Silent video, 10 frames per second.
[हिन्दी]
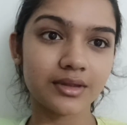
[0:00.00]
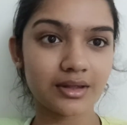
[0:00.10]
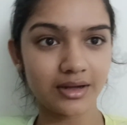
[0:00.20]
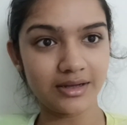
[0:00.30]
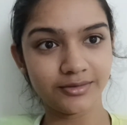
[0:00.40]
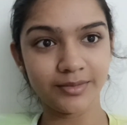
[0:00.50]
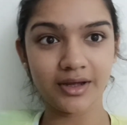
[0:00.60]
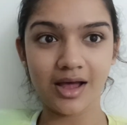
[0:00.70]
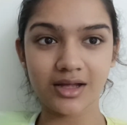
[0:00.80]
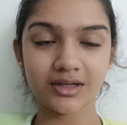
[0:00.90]
गाइज मैं
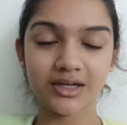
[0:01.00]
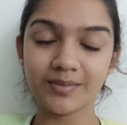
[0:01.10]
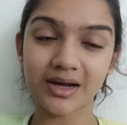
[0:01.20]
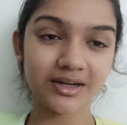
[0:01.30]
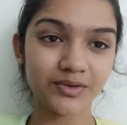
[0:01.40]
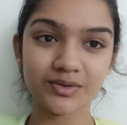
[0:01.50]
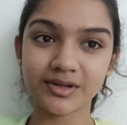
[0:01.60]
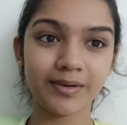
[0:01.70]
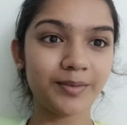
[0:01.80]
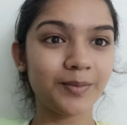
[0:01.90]
गई मार्केट
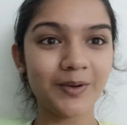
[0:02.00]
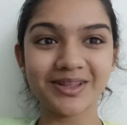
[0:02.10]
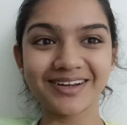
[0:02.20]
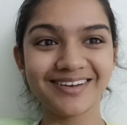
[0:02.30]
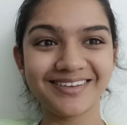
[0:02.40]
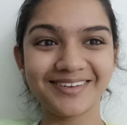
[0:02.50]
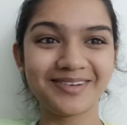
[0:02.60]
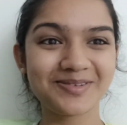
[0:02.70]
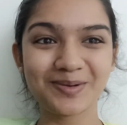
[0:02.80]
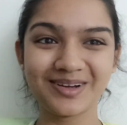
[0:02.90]
उसके बाद मैं बहुत थक गई थी
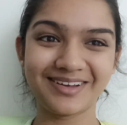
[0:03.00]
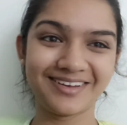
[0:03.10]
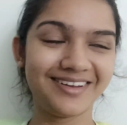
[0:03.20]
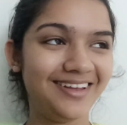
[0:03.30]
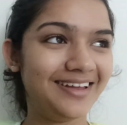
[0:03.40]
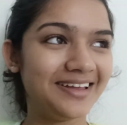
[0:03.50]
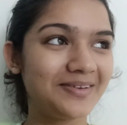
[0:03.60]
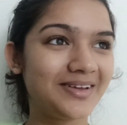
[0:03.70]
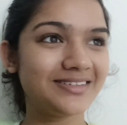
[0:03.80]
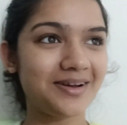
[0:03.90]
बस सो गई
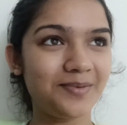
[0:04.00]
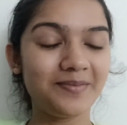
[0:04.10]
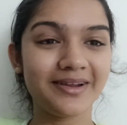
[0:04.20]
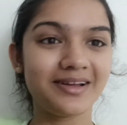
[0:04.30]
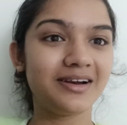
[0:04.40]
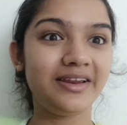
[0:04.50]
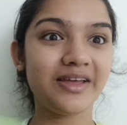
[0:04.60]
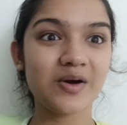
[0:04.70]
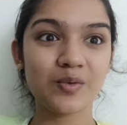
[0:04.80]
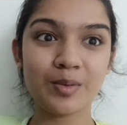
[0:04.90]
क्योंकि जहाँ पे मैंने घर
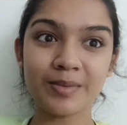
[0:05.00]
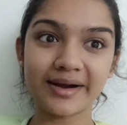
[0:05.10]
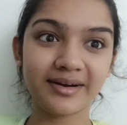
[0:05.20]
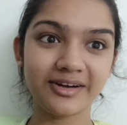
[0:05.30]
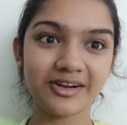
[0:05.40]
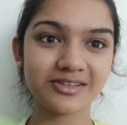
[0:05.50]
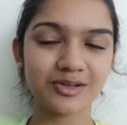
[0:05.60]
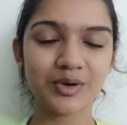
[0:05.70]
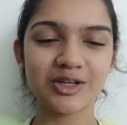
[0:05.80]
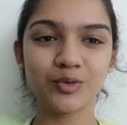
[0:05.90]
लिया वो मार्केट एरिया से
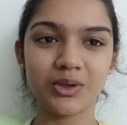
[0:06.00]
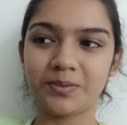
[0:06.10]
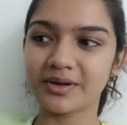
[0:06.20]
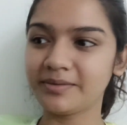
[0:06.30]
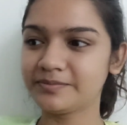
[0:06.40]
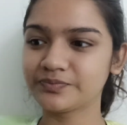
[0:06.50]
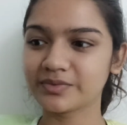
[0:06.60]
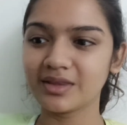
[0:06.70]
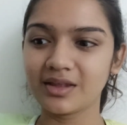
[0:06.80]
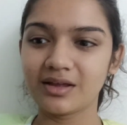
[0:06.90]
थोड़ा दूरी पे
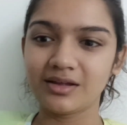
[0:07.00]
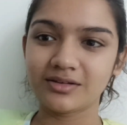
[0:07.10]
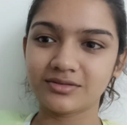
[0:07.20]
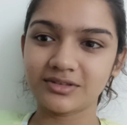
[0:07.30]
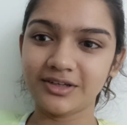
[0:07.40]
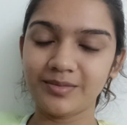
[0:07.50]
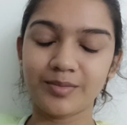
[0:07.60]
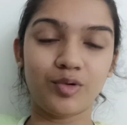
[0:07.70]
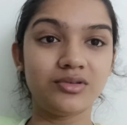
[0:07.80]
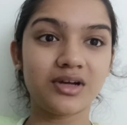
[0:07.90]
गई मैं
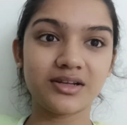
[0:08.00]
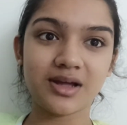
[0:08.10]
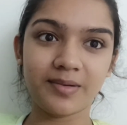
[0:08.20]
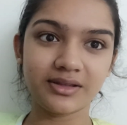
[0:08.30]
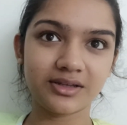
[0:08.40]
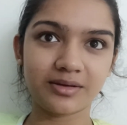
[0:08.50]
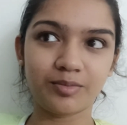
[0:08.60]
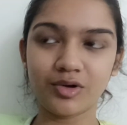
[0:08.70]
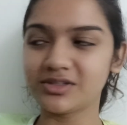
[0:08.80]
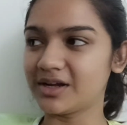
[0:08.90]
बहुत सारा सामान था
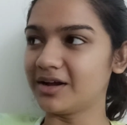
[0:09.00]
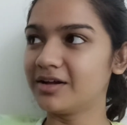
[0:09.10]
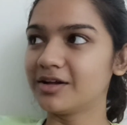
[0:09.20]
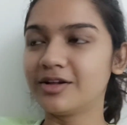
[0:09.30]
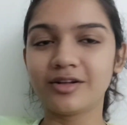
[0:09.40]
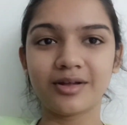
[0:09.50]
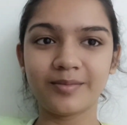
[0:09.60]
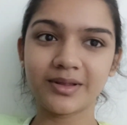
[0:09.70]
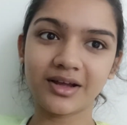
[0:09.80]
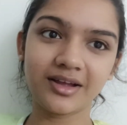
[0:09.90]
बहुत सारा फिर
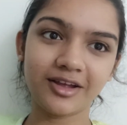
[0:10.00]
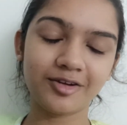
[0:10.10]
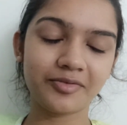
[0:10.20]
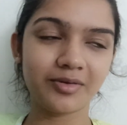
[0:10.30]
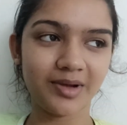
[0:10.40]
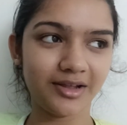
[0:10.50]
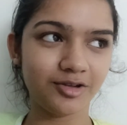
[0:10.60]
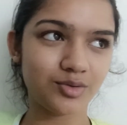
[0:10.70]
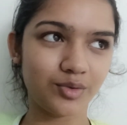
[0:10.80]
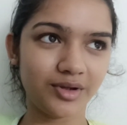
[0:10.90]
मैं थक गई और फिर मैं आके
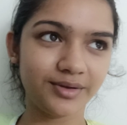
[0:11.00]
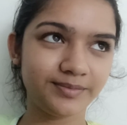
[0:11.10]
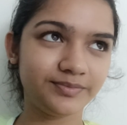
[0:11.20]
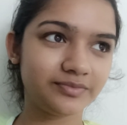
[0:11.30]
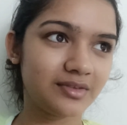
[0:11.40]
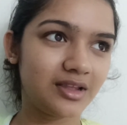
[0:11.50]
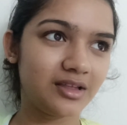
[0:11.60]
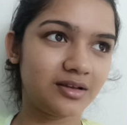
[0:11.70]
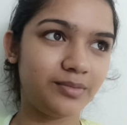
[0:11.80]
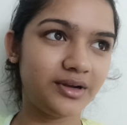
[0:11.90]
सो गई
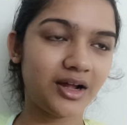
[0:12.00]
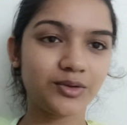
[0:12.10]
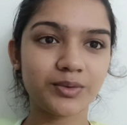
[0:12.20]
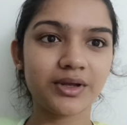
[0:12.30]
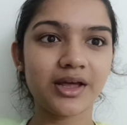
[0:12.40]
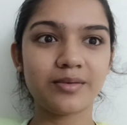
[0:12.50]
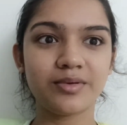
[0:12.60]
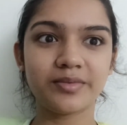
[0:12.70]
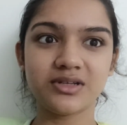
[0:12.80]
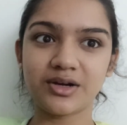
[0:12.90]
अभी रात हो गया अभी
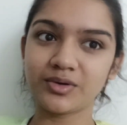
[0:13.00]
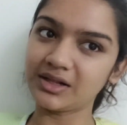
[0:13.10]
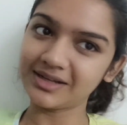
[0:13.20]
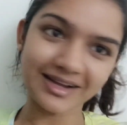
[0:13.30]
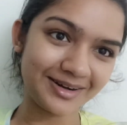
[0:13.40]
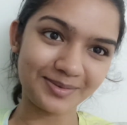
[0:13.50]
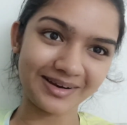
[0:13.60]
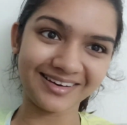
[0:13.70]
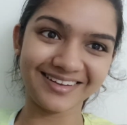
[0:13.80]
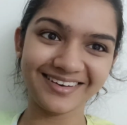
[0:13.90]
मैं जा रही हूँ रात का खाना
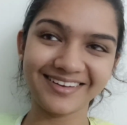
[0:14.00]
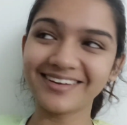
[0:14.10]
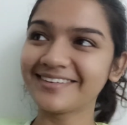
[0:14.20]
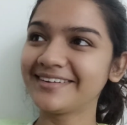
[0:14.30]
बनाने के लिए